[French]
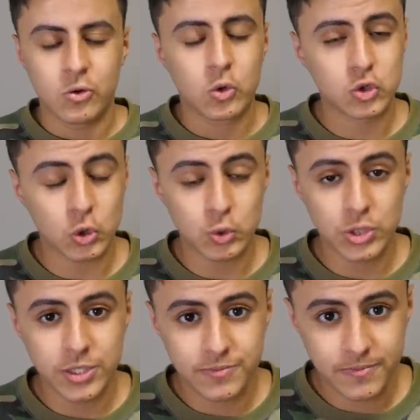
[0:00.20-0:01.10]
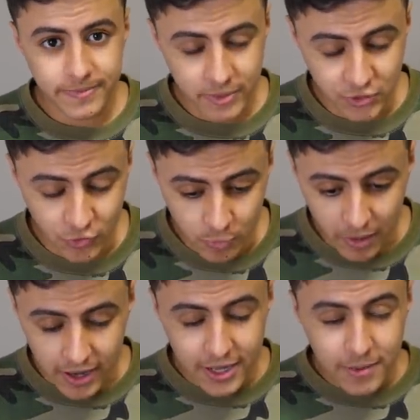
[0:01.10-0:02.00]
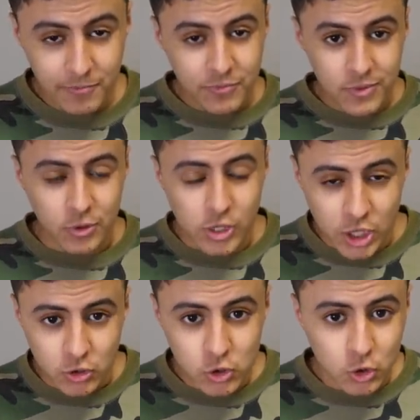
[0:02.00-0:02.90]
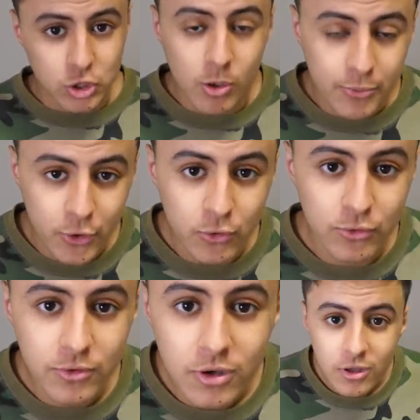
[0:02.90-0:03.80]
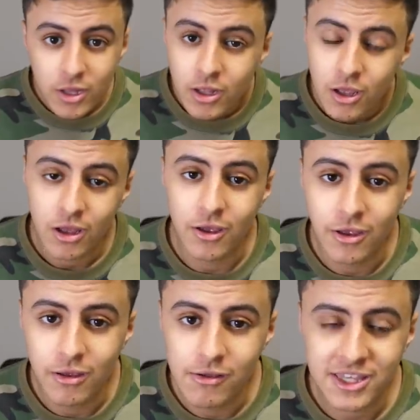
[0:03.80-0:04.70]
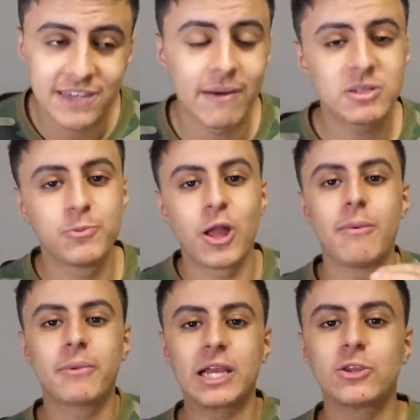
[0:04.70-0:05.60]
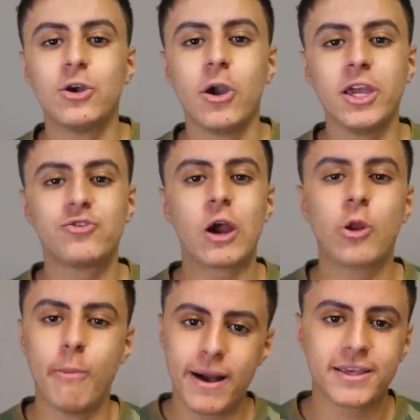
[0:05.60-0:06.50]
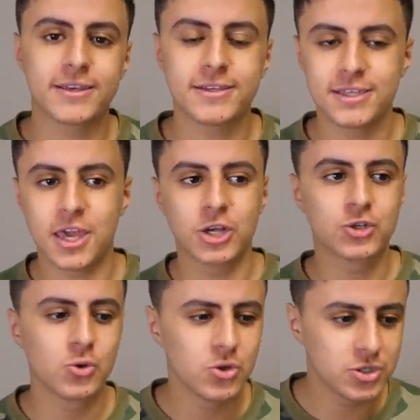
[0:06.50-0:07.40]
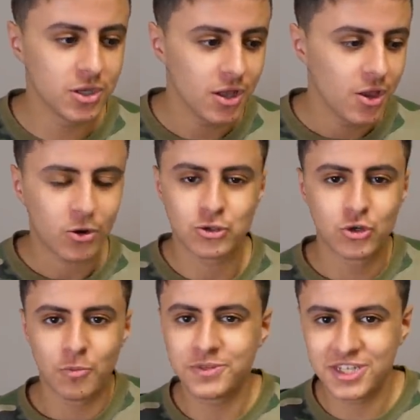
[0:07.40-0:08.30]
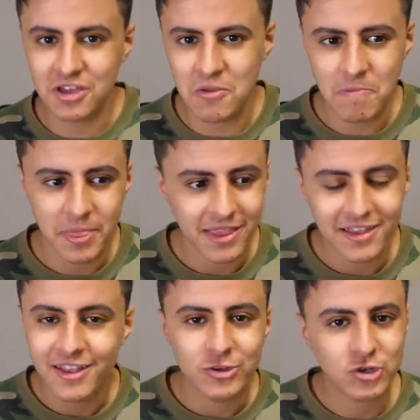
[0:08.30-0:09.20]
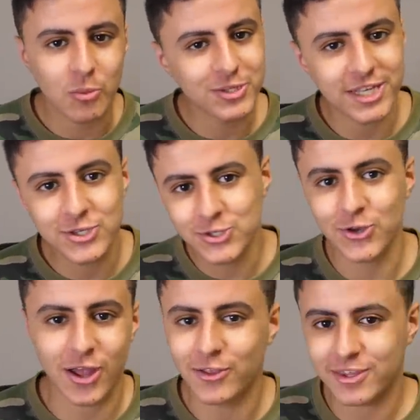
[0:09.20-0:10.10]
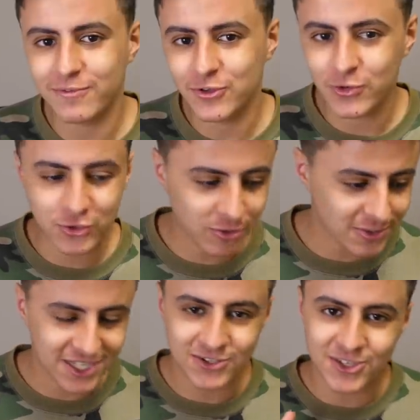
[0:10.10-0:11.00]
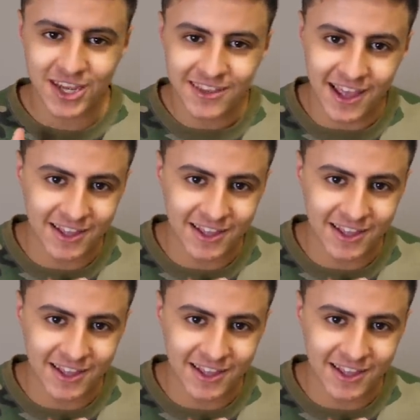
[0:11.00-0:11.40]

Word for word: Aujourd'hui, je vais vous parler de quelque chose que j'ai obtenu euh, qui va un petit peu dans la même catégorie, tu vois, que le bac. C'est quelque chose, quand tu l'obtiens, tu commences à être serein dans ta vie, tu vois, tu commences à sentir que tu es